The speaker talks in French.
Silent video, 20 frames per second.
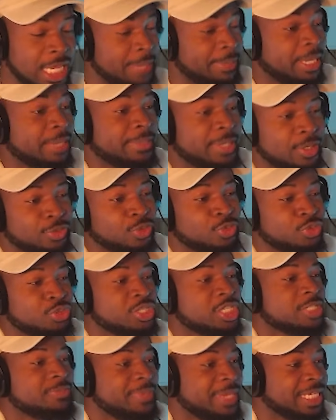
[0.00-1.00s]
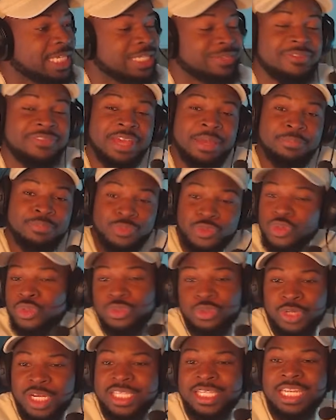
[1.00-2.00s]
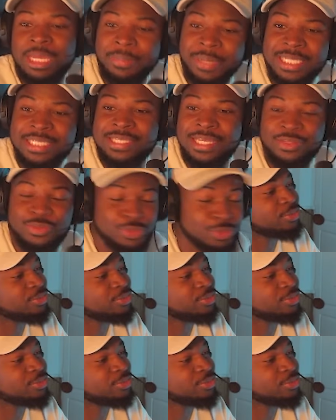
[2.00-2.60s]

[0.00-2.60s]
Après, bien entendu, j'espère qu'il va faire mieux que la dernière prestation,